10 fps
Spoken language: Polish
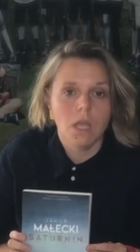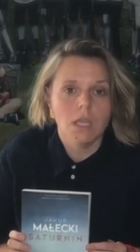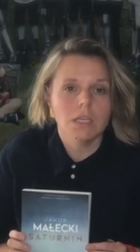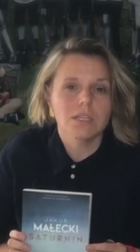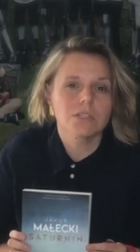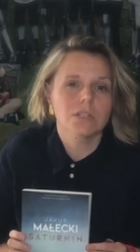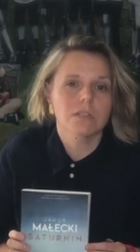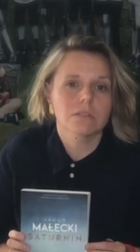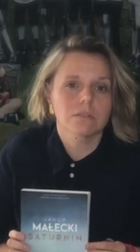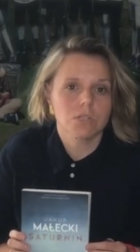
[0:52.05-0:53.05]
i jedzie
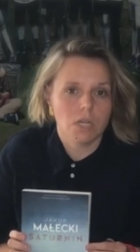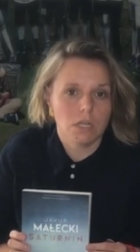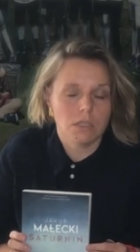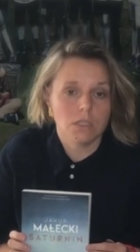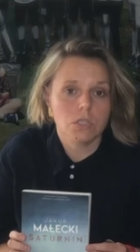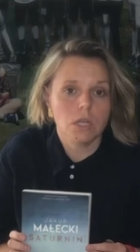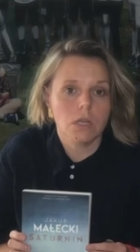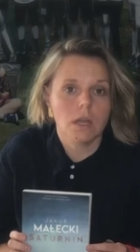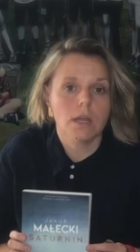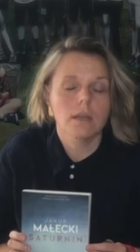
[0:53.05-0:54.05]
nad rzekę, nad
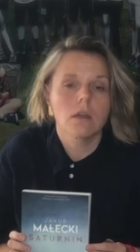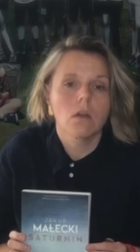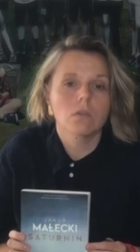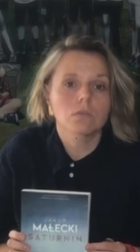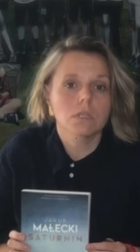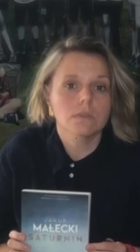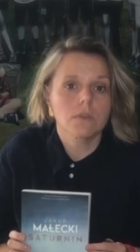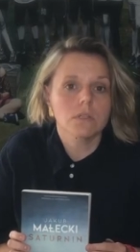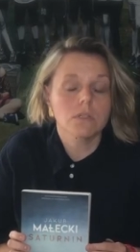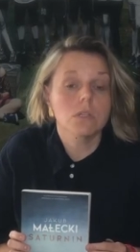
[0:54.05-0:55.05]
rzekę, o której
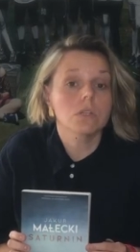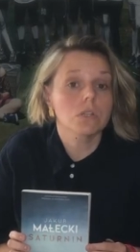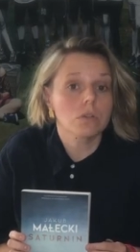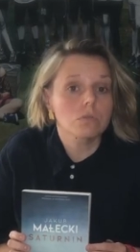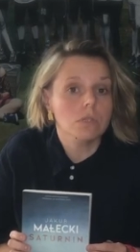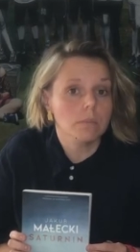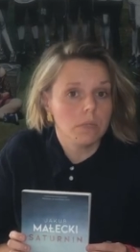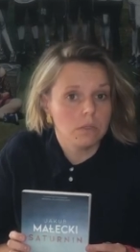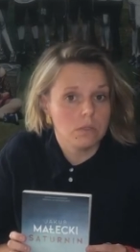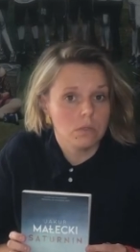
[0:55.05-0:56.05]
twierdzi, że już tam
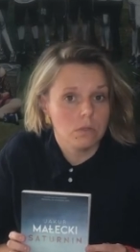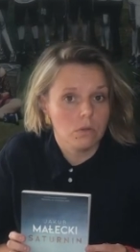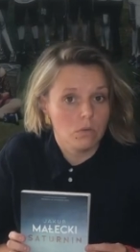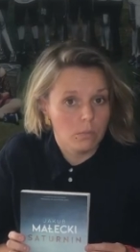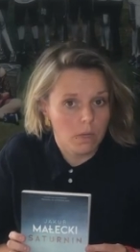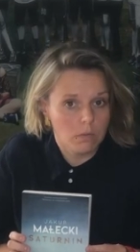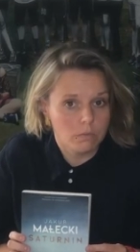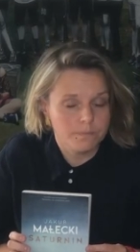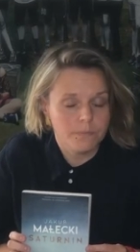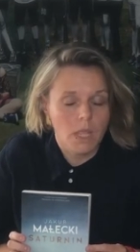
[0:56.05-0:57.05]
kiedyś umarł
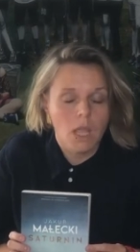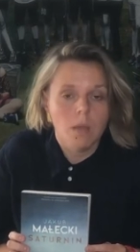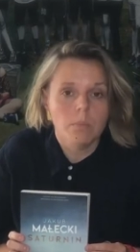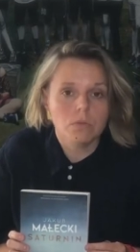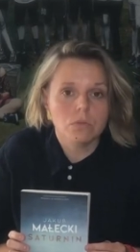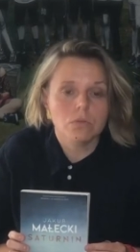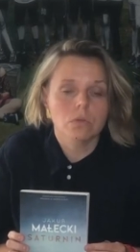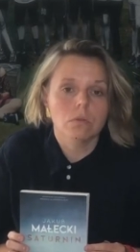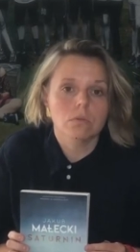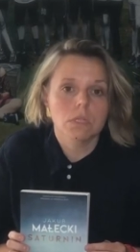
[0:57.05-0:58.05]
podróż,
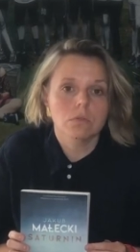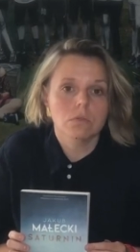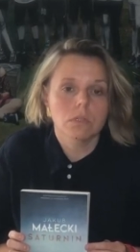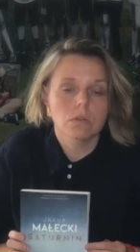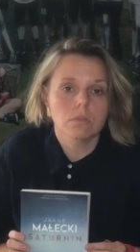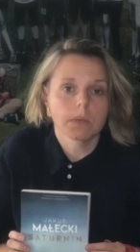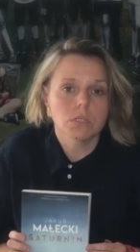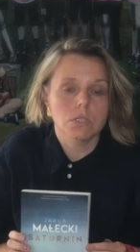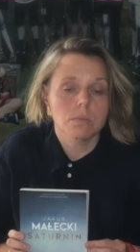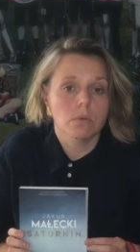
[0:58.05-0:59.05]
którą Saturnin
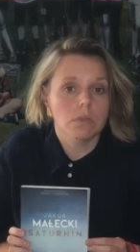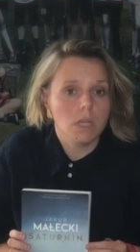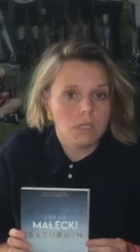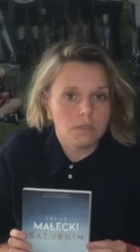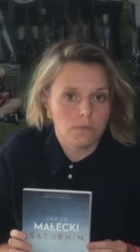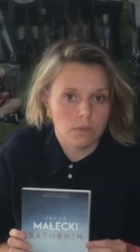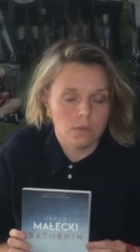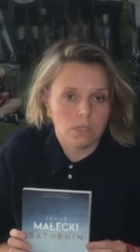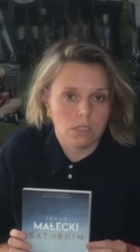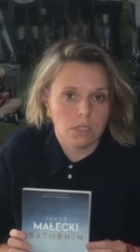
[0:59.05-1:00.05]
odbędzie, żeby odnaleźć
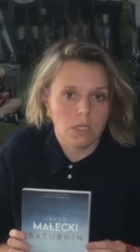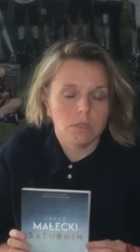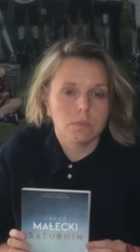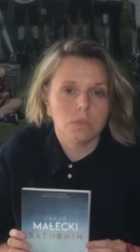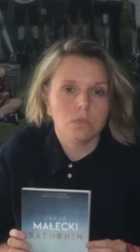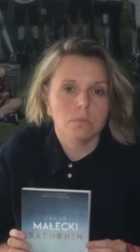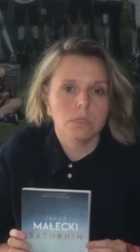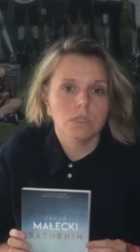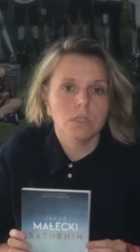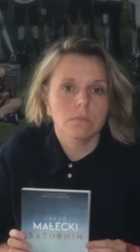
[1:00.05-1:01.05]
swojego dziadka i żeby
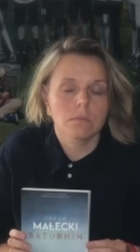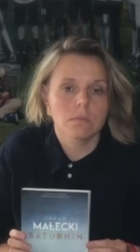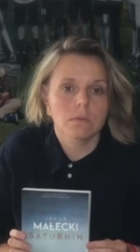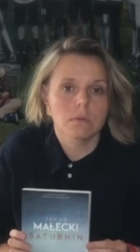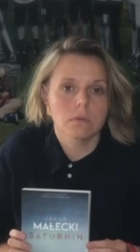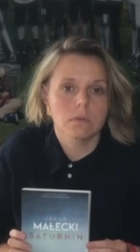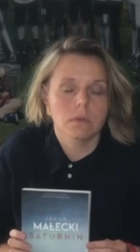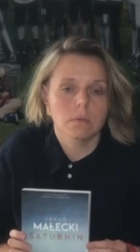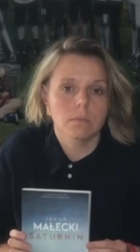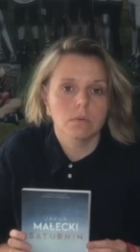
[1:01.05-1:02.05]
zrozumieć, kim e,
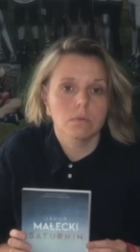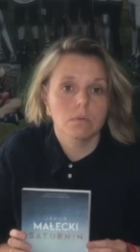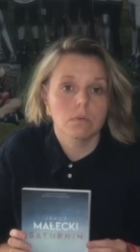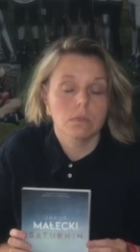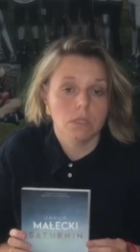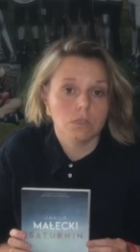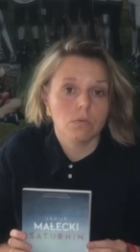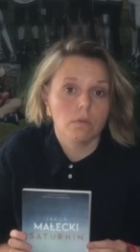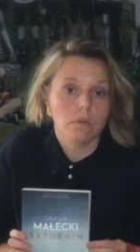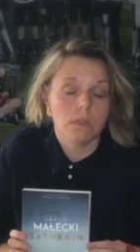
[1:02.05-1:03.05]
był ten
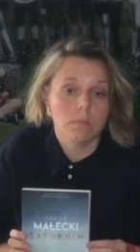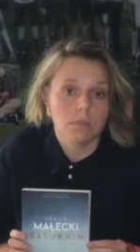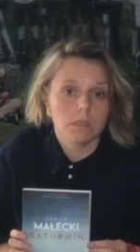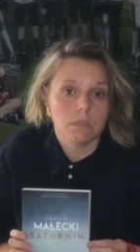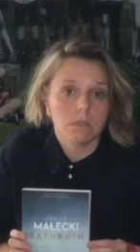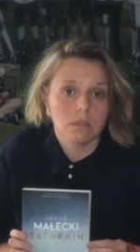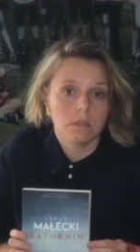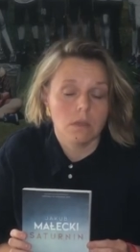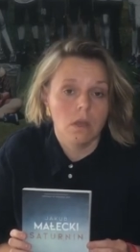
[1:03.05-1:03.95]
człowiek i kim jest e,